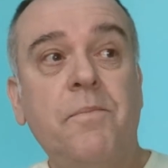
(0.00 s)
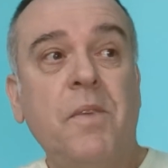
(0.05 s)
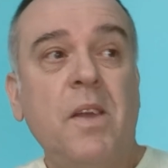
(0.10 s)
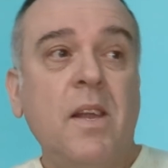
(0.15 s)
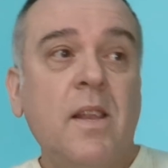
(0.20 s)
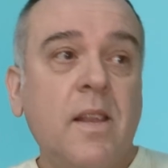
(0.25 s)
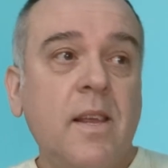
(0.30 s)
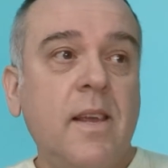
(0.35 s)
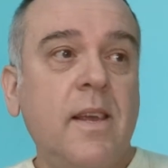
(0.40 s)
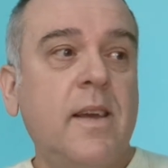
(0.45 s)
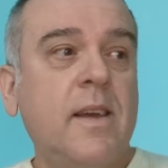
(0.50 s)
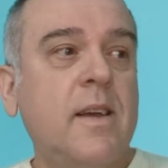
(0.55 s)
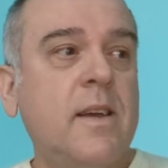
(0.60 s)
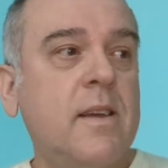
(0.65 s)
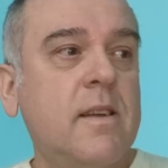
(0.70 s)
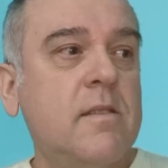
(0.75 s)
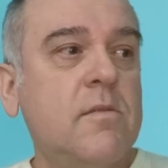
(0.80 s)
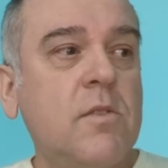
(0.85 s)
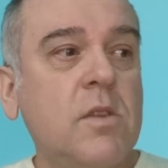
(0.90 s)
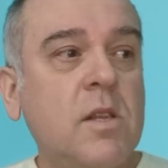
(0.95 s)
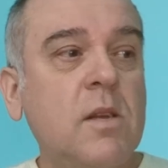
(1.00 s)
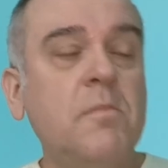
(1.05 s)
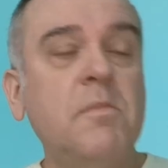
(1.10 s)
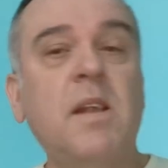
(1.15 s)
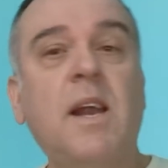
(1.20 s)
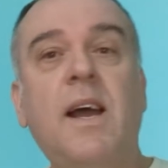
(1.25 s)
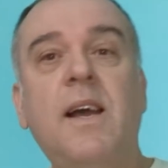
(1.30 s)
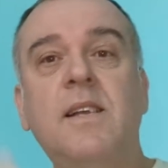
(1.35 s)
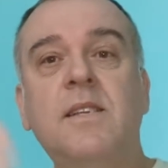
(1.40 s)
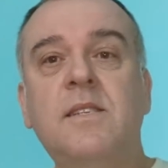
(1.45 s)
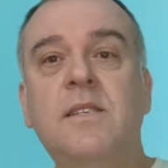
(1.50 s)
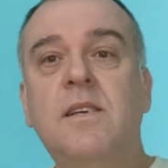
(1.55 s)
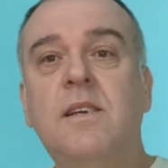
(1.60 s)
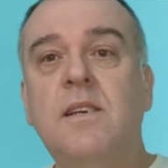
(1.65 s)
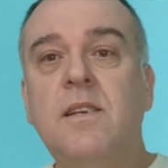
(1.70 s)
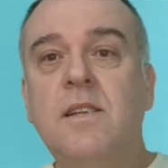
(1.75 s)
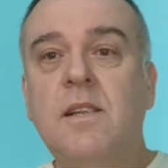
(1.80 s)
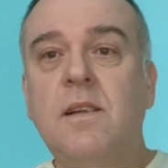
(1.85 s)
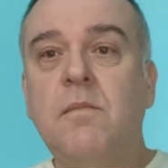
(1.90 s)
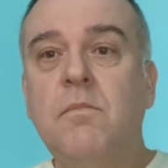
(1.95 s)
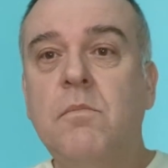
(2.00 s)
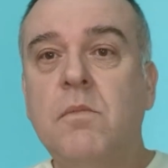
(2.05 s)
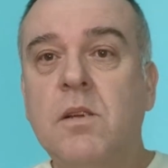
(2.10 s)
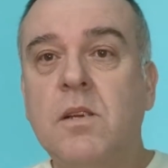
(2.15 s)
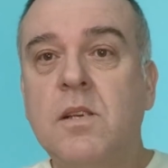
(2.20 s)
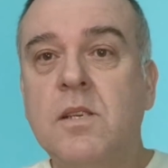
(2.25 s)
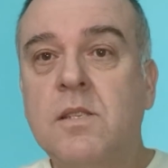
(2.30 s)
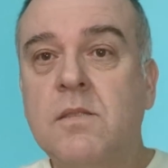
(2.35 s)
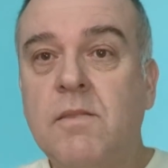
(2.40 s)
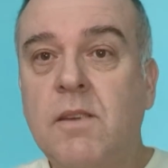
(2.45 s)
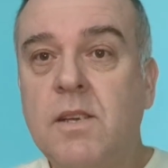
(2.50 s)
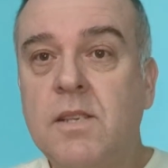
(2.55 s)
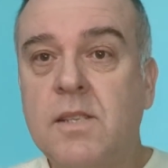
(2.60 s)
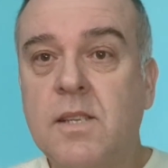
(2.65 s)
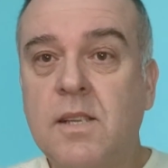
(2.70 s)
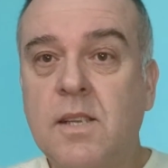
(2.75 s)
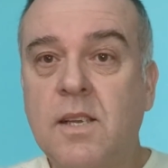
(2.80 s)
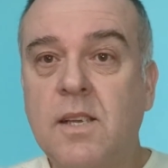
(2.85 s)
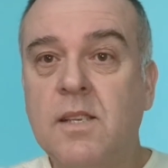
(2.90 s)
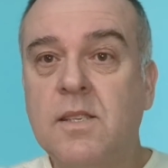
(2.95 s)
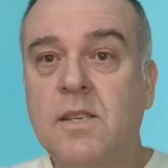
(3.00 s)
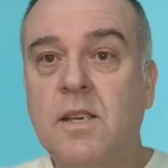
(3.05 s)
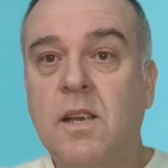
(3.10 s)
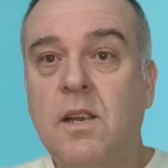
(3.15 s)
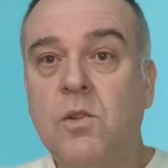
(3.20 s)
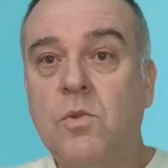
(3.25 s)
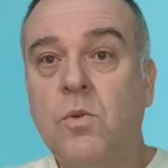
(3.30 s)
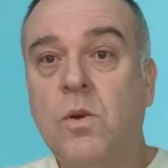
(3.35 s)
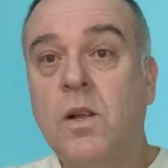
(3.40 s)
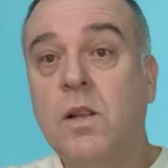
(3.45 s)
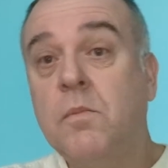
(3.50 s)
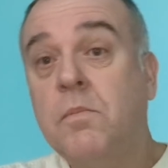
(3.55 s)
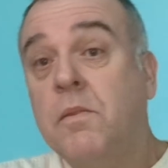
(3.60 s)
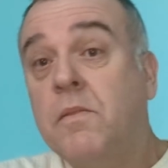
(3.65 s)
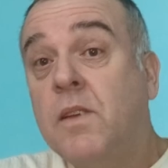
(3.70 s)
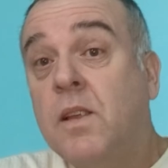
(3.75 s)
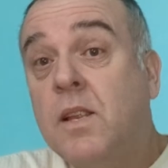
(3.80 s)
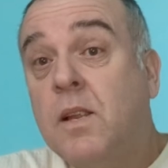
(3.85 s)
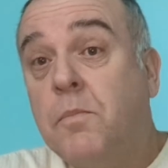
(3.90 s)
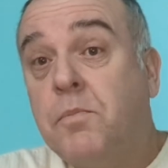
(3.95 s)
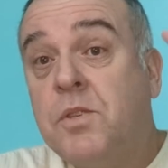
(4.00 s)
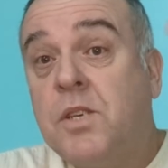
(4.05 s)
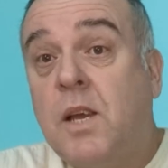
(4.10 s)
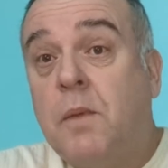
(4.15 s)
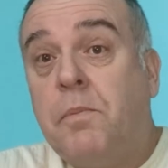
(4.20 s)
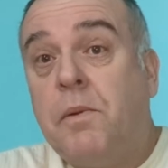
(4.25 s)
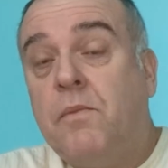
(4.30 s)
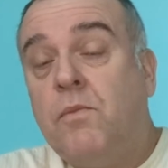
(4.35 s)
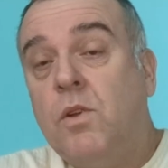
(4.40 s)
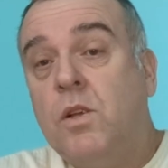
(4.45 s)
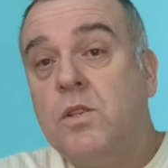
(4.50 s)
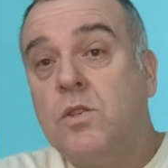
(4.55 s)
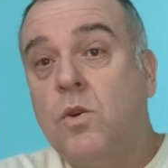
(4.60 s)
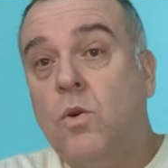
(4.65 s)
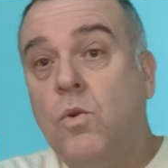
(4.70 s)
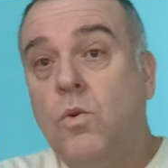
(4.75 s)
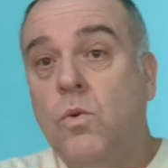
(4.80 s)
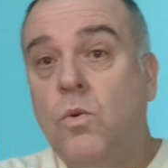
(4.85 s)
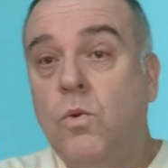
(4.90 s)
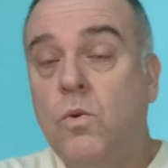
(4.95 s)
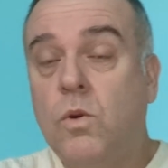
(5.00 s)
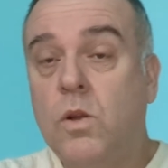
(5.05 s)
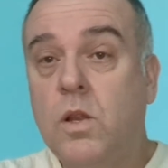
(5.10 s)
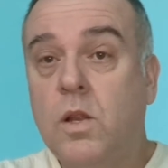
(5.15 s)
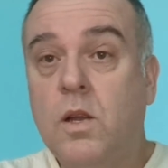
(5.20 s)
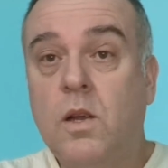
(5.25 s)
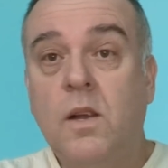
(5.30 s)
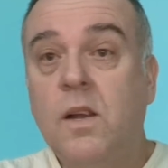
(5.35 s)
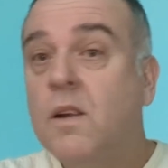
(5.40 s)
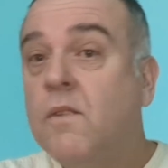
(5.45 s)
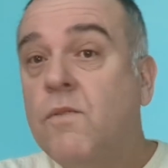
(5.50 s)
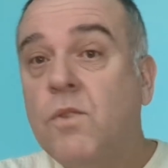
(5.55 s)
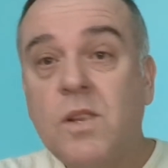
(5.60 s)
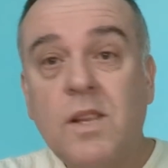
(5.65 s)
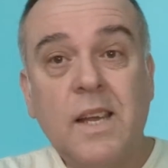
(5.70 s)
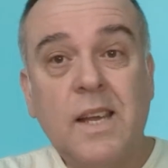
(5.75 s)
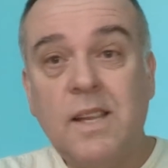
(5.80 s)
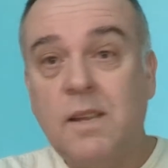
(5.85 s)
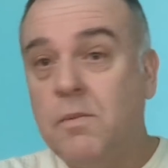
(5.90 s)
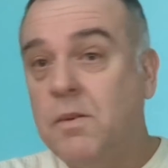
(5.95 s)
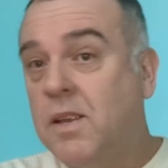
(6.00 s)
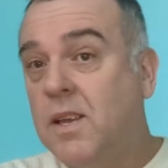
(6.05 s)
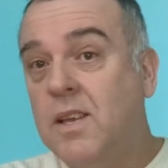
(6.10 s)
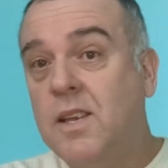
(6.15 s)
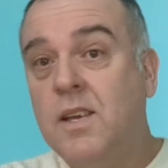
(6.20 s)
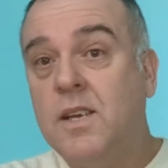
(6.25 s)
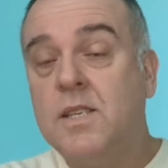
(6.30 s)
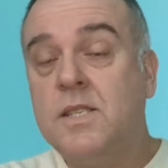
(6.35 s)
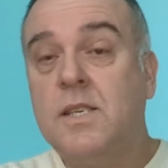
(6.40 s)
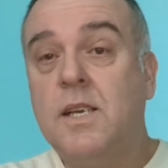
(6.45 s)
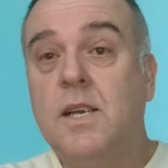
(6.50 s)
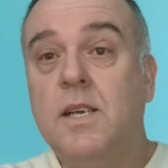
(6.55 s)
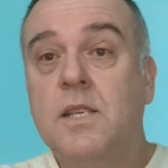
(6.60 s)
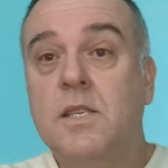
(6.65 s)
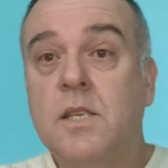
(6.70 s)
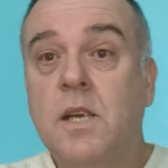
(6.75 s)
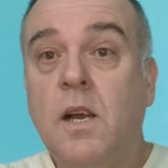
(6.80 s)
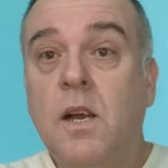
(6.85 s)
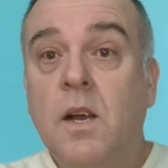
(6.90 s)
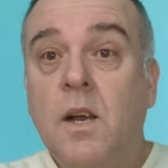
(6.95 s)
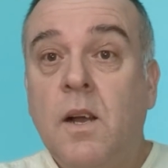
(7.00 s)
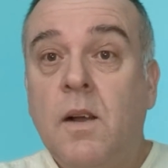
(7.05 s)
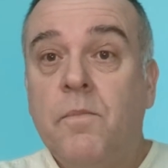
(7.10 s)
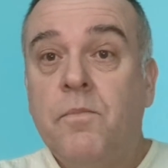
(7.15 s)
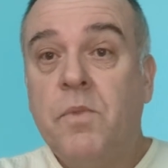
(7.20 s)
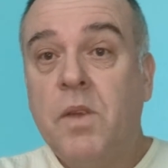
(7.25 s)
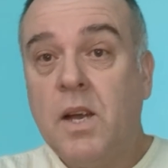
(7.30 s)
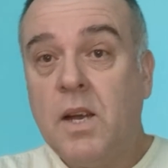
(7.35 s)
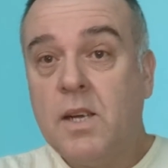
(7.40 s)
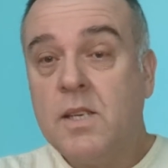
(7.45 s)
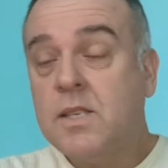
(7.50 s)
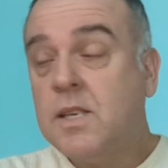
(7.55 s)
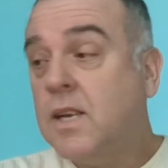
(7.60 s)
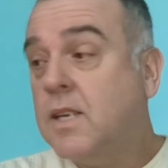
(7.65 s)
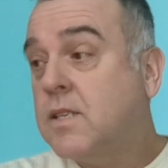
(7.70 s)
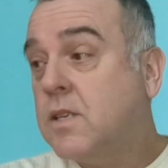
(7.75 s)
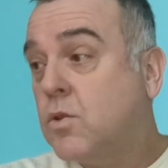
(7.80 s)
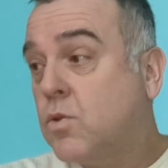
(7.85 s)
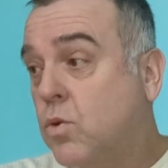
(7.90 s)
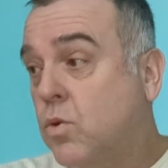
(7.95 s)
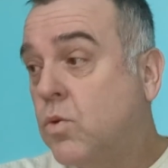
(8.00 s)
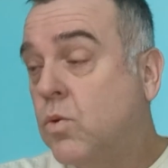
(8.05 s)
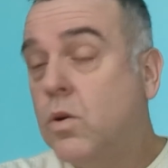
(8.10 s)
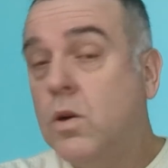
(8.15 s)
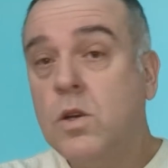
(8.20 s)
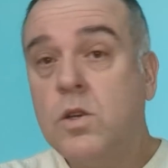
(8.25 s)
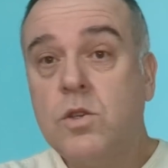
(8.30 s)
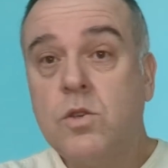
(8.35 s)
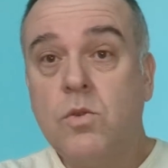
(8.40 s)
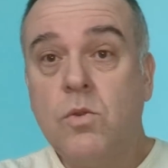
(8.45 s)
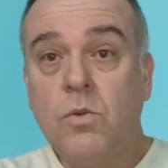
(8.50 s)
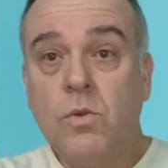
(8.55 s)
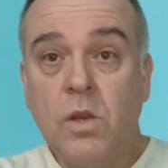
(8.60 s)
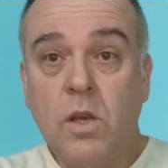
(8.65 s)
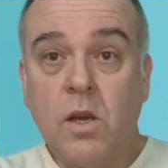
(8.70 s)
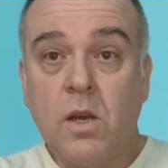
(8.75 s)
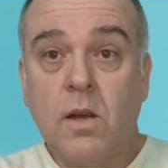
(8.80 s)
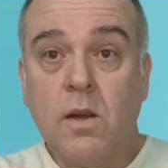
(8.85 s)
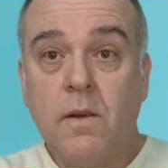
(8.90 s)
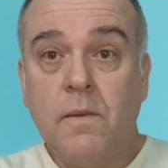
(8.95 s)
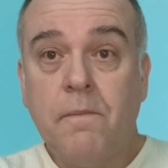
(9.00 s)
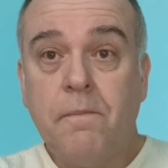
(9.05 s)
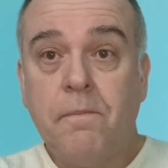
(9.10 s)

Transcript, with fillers: Это их, э, вот им нравятся там э, свои сатанинские ритуалы проводить. Да пускай проводят сколько угодно. Вот это меня не касается. Меня касается другое, что у них